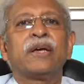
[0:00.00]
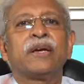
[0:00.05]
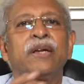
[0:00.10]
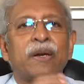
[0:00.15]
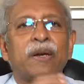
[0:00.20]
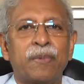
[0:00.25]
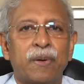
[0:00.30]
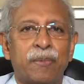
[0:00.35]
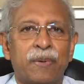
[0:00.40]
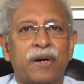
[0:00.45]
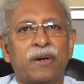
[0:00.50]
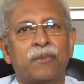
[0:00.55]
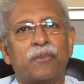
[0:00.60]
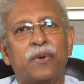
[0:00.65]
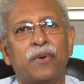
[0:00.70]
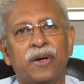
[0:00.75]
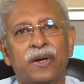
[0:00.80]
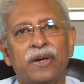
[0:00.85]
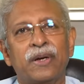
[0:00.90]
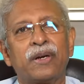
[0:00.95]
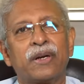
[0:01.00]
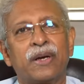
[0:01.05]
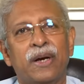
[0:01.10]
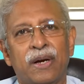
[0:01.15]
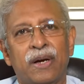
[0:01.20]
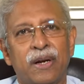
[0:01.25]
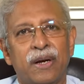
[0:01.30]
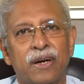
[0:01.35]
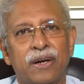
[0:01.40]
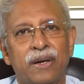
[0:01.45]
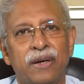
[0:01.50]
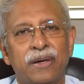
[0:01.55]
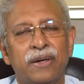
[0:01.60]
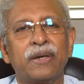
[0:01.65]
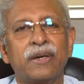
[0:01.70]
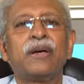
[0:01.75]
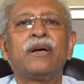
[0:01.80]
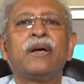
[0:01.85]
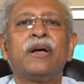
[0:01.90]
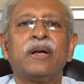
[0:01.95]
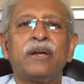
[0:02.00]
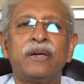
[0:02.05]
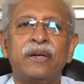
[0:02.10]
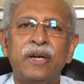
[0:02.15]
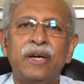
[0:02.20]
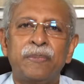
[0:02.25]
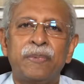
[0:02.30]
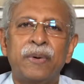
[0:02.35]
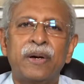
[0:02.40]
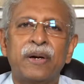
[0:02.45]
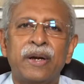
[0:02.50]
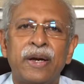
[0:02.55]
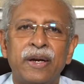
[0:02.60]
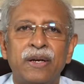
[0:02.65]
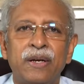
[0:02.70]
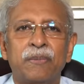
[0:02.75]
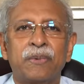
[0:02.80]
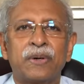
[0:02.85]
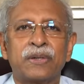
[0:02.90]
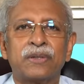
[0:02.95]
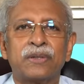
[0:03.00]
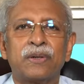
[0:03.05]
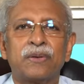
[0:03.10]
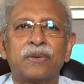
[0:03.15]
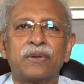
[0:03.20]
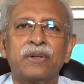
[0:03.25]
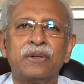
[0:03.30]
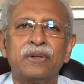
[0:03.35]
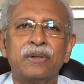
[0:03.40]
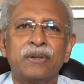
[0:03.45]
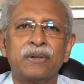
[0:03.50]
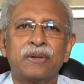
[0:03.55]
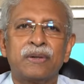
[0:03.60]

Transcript: தான் ட்ரீட்மெண்ட் பண்ண போகிறீங்கன்னு கேட்கலாம் நீங்கள் ட்ரீட்மெண்ட் நைன்ட்டி பர்சன்ட் வந்து